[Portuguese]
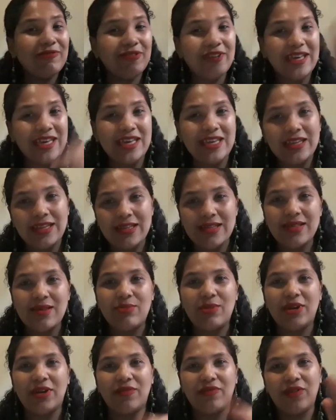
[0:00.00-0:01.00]
quinta
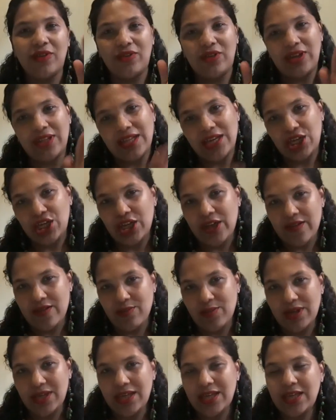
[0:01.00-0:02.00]
semana, final da
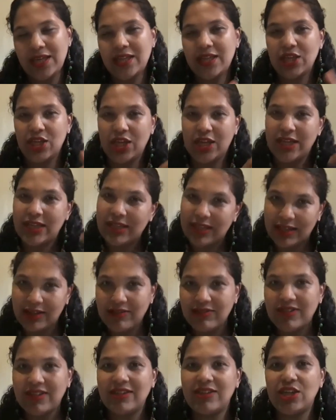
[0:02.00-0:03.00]
35 quinta já
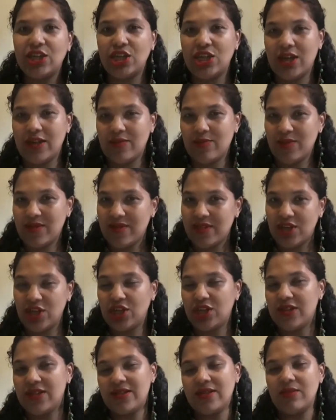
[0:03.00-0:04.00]
entrando na 36
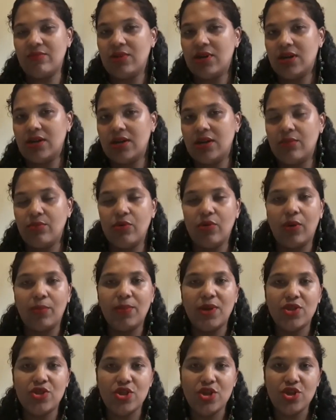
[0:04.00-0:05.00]
sexta semana, meu
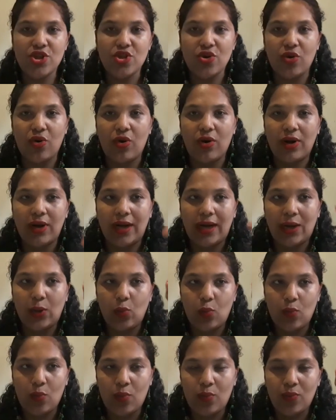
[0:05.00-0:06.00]
apetite, ó,
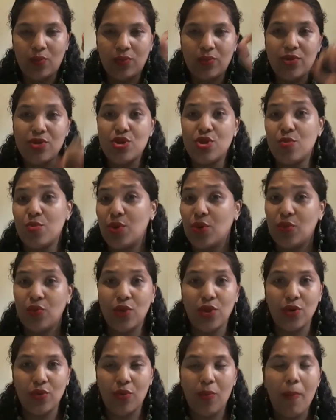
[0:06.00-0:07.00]

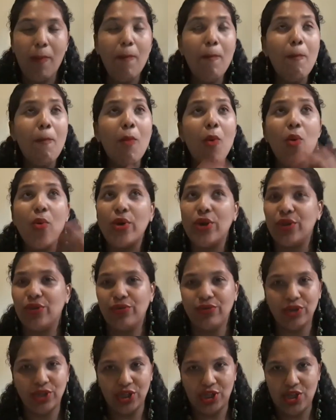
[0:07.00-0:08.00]
diminuiu
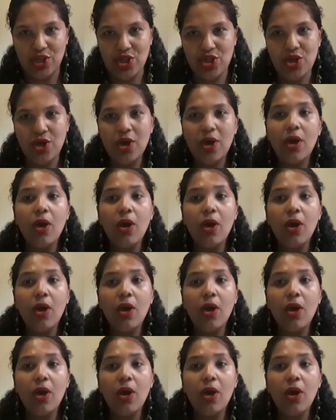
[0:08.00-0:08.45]
muito, gente.